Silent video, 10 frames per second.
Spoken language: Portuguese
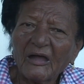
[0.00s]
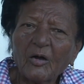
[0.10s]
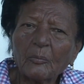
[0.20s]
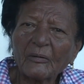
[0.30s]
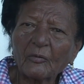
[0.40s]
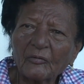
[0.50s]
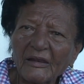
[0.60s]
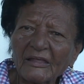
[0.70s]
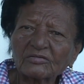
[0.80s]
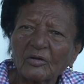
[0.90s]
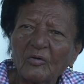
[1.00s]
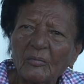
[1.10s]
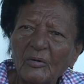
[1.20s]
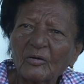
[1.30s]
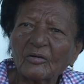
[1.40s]
ao progresso, ao
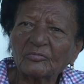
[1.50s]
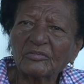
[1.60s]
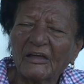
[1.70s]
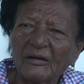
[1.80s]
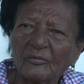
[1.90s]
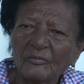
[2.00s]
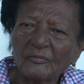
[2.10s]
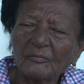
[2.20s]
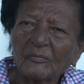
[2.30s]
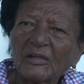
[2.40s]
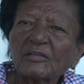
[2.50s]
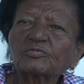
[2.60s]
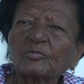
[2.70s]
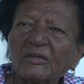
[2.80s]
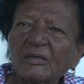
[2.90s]
amor união.
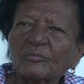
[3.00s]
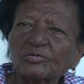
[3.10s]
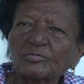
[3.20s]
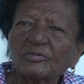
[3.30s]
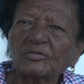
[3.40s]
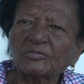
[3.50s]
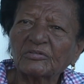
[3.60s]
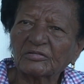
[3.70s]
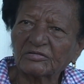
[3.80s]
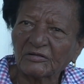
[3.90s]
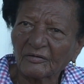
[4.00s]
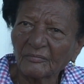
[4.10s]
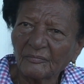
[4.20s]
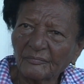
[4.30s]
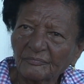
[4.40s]
Entoemos o hino gentil.
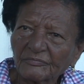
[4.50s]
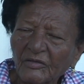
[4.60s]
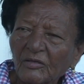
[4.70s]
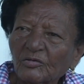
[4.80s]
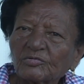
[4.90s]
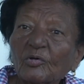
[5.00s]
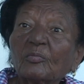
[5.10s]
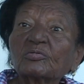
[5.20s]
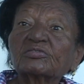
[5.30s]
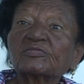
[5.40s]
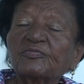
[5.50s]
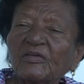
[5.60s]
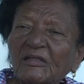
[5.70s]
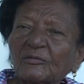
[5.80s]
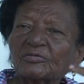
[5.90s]
Somos
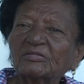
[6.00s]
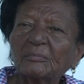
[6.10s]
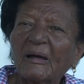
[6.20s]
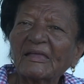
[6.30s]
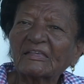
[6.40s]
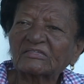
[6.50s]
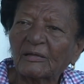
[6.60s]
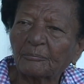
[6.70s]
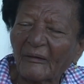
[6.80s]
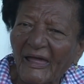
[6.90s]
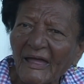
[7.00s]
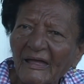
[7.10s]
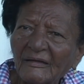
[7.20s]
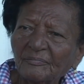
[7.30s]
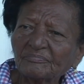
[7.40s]
filhos de mãe exemplar,
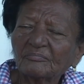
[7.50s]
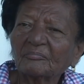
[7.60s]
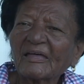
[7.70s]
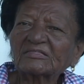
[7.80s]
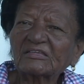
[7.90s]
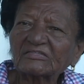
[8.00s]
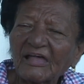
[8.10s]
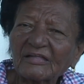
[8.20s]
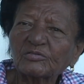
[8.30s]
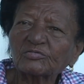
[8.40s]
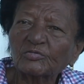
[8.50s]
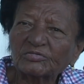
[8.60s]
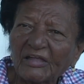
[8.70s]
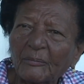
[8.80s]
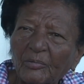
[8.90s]
batizados no
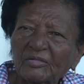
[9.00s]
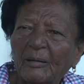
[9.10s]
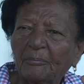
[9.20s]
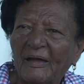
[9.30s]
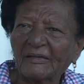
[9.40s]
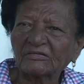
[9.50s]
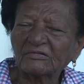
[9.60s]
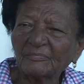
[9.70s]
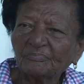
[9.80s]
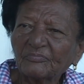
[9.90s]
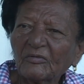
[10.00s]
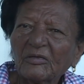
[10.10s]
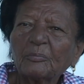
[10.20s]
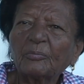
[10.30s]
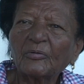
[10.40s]
templo da paz,
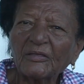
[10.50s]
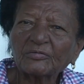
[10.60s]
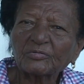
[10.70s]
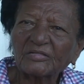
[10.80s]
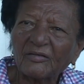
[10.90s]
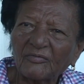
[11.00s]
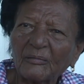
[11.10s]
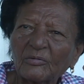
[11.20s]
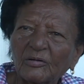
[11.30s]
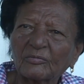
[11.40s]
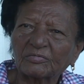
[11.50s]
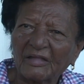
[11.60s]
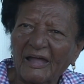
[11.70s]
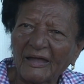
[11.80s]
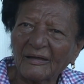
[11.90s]
e por isso devemos
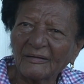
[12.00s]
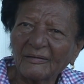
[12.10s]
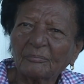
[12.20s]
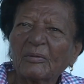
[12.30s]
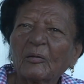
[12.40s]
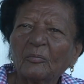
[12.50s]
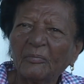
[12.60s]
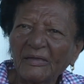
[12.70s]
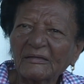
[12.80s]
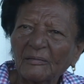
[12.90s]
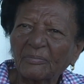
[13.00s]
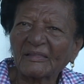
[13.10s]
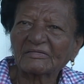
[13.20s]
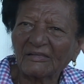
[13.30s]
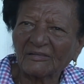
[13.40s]
lutar pelo bem que
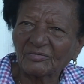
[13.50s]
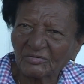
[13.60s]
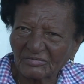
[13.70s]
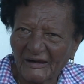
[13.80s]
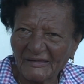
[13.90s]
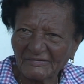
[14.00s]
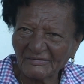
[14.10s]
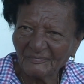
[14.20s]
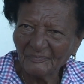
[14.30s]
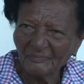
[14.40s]
prazeres nos traz.